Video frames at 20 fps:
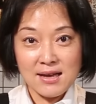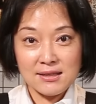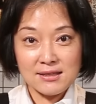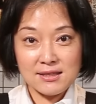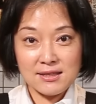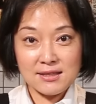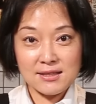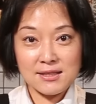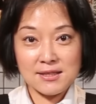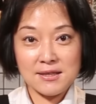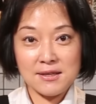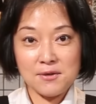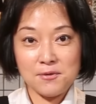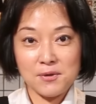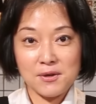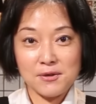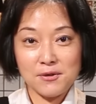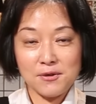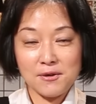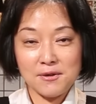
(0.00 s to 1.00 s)
这是
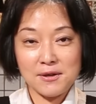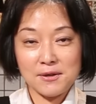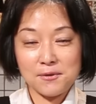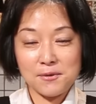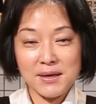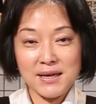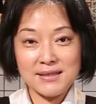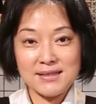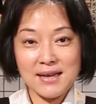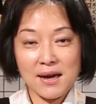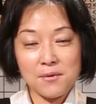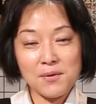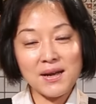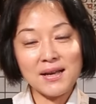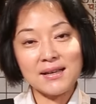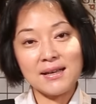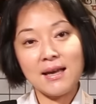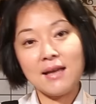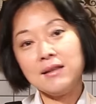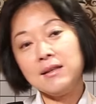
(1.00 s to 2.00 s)
我用了龟甲
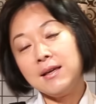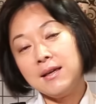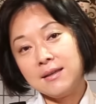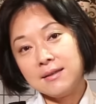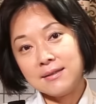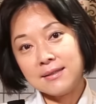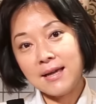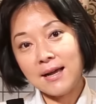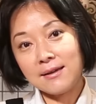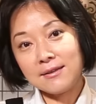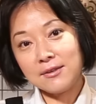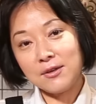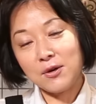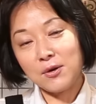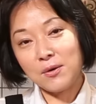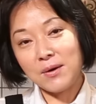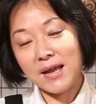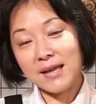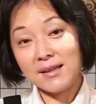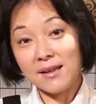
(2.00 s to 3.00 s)
万甘甜酱
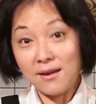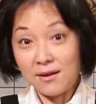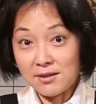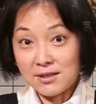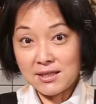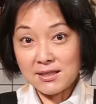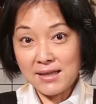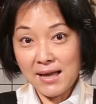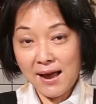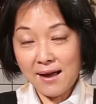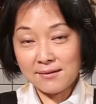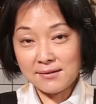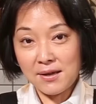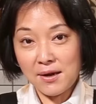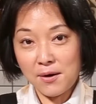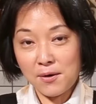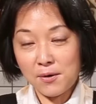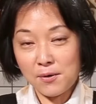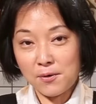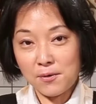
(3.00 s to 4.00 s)
油来调制汤
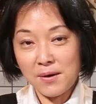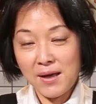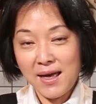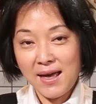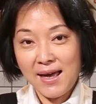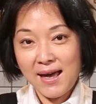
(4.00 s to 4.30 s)
头，